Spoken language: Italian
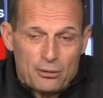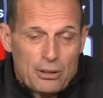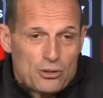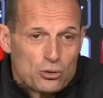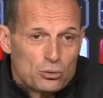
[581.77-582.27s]
lo
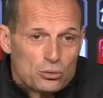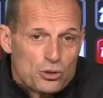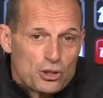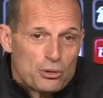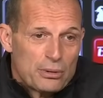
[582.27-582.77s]
mangio tutti i
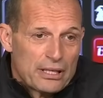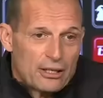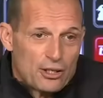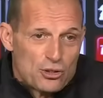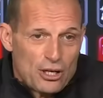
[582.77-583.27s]
giorni perché
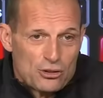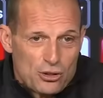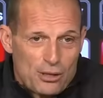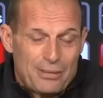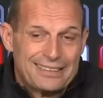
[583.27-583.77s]
io sono
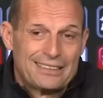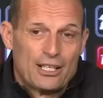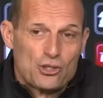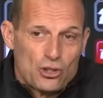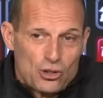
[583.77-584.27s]
amante
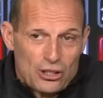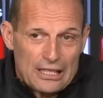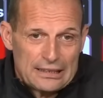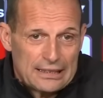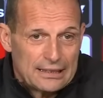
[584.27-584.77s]
della
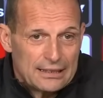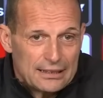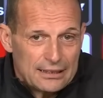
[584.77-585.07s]
cioccolata